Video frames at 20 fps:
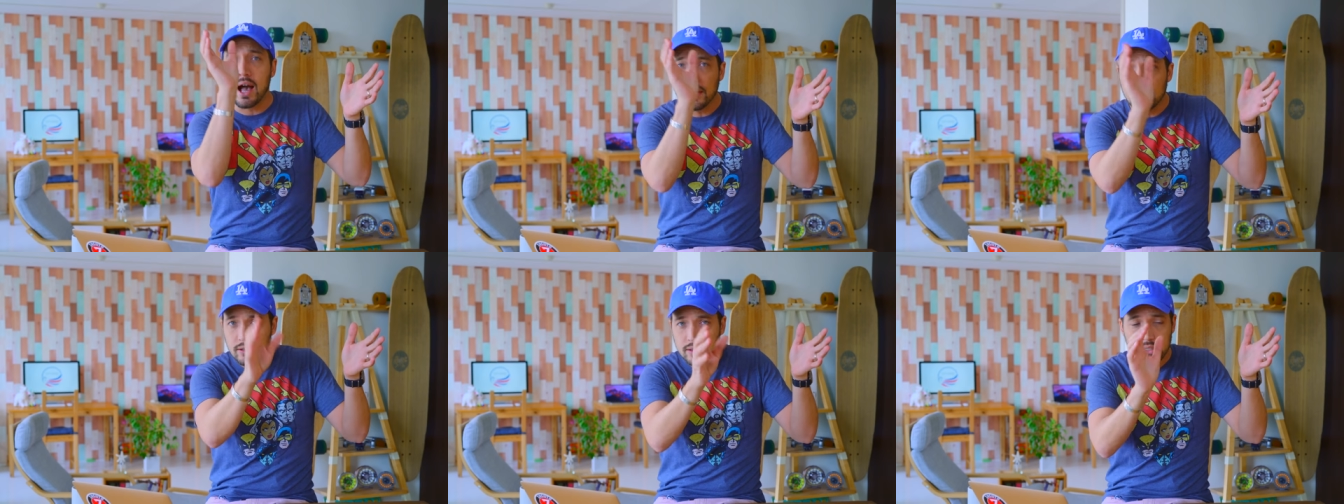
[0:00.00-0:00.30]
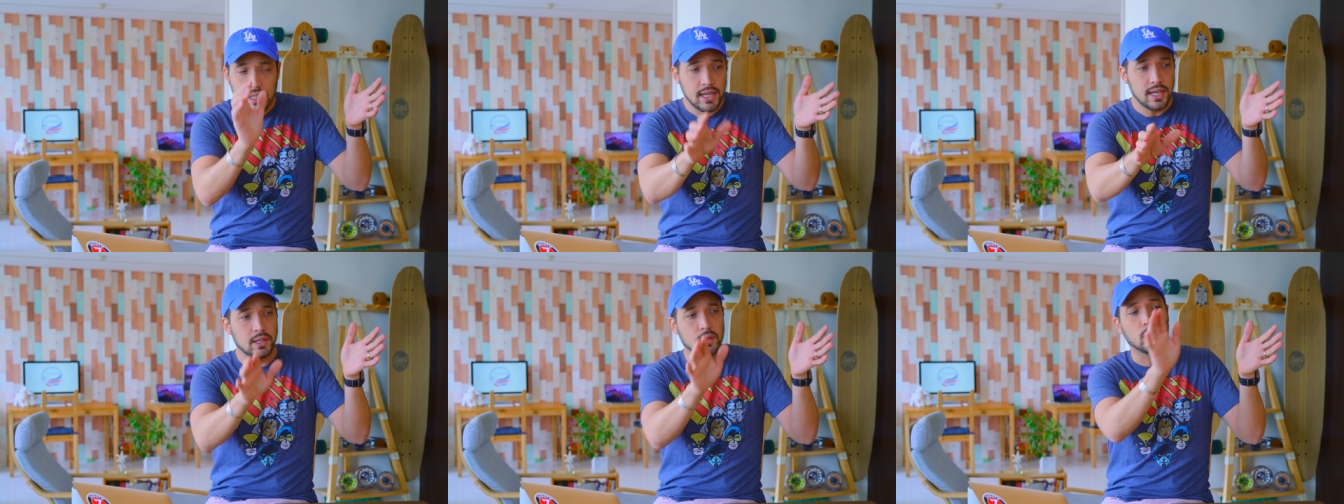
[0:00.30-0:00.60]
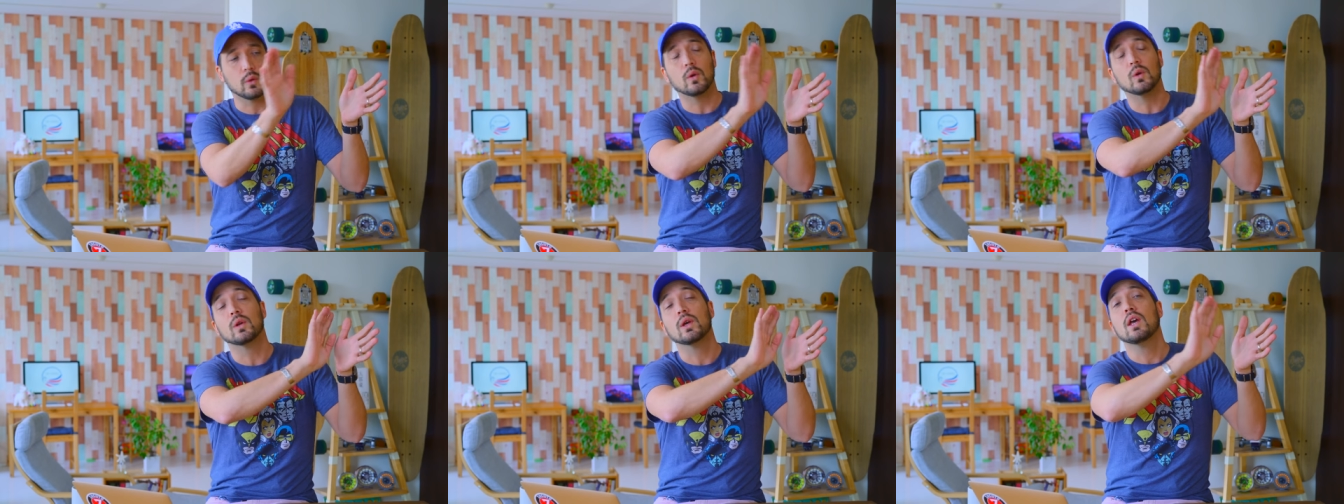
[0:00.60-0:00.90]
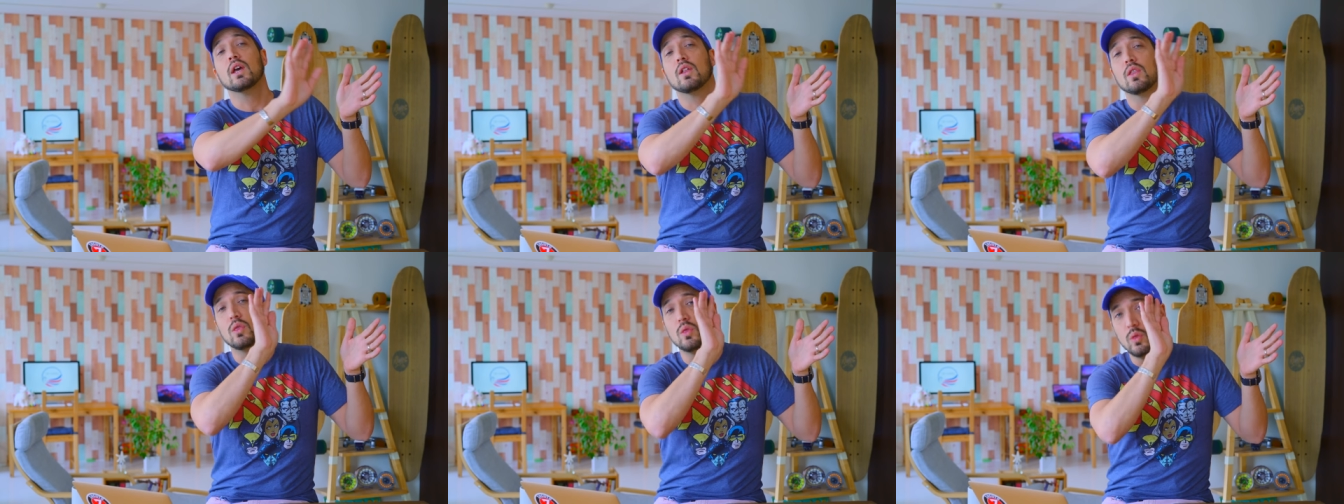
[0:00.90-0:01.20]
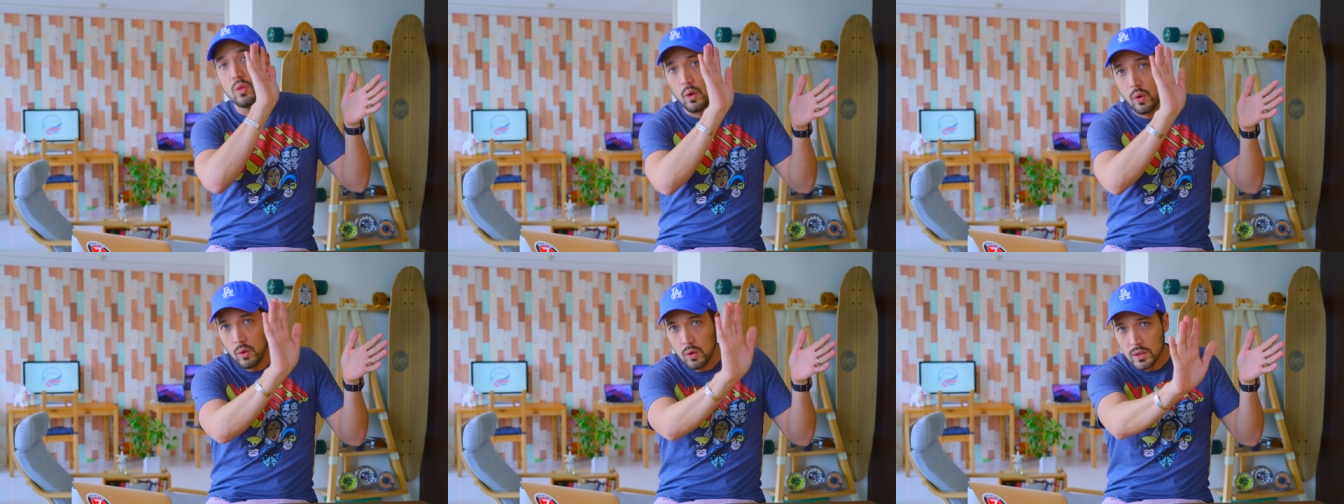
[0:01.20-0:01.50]
ある程度これ
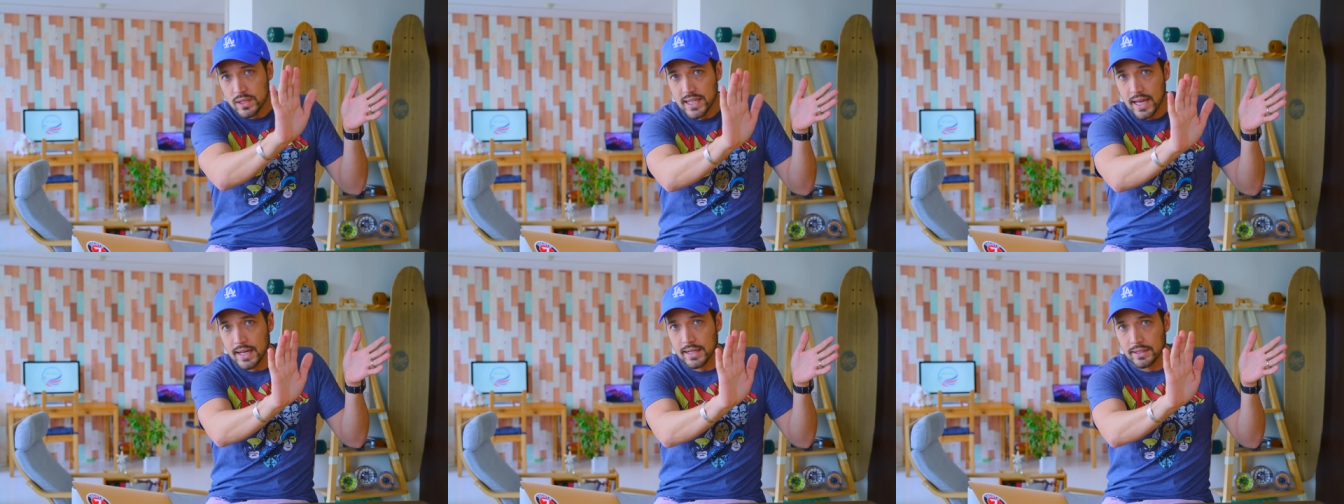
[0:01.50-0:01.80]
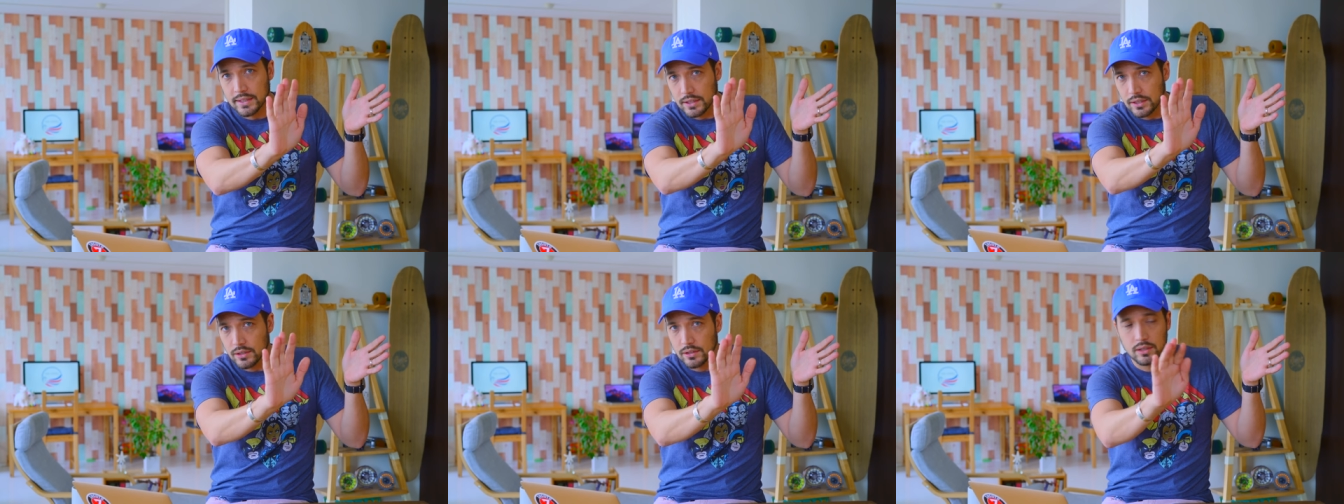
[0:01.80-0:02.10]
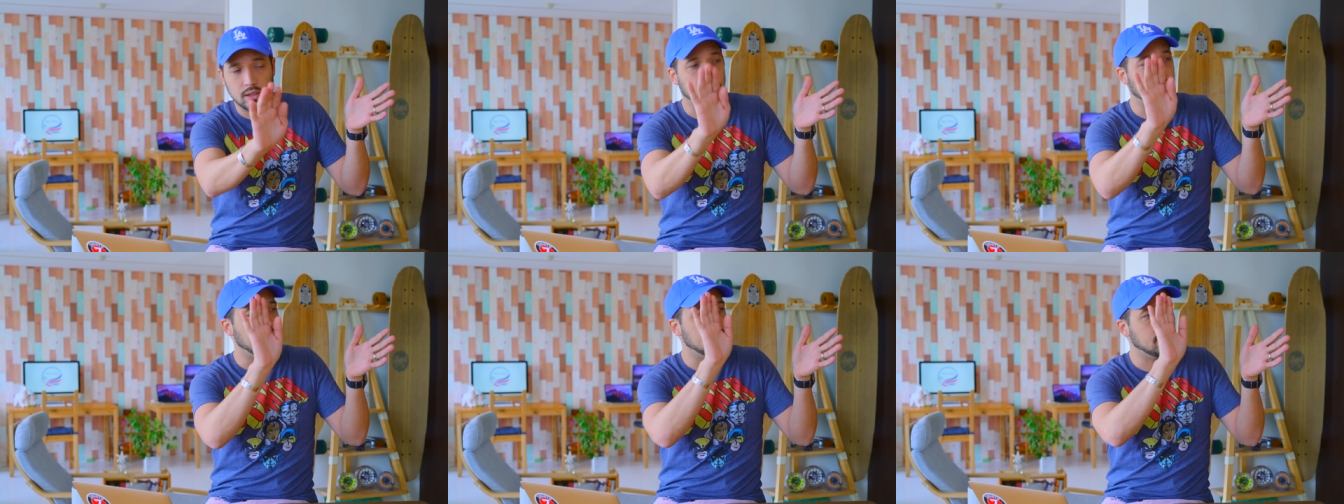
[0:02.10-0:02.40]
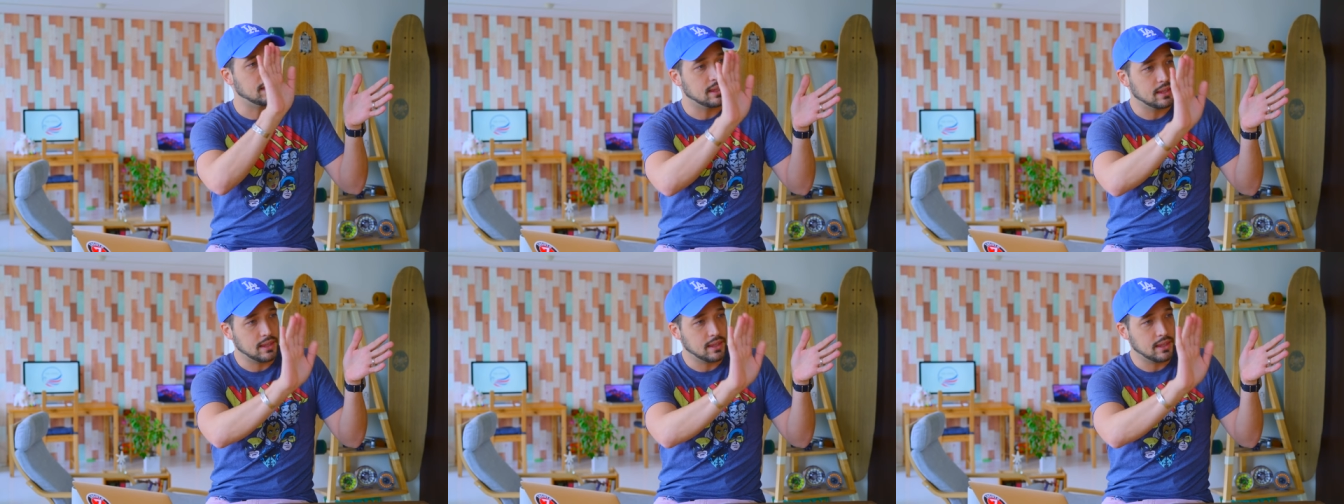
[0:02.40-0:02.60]
ノーサンキューって言っ